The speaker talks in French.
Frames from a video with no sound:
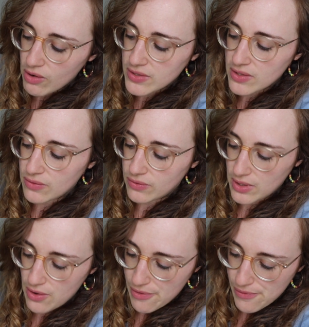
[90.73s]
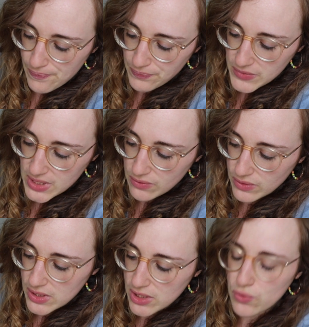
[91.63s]
Là, ça fait, 10
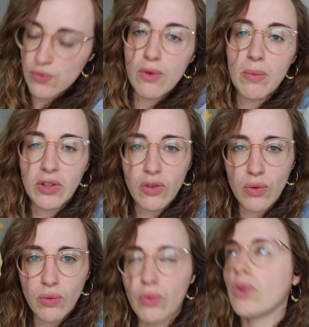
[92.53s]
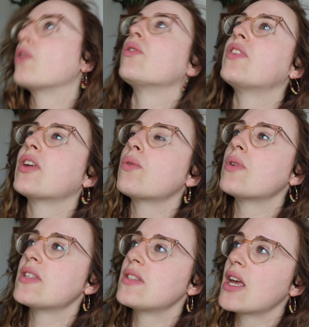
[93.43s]
euh, jours maintenant, donc euh, le
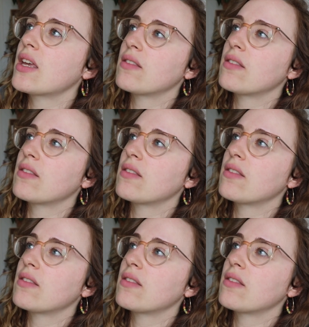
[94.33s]
terreau est sec,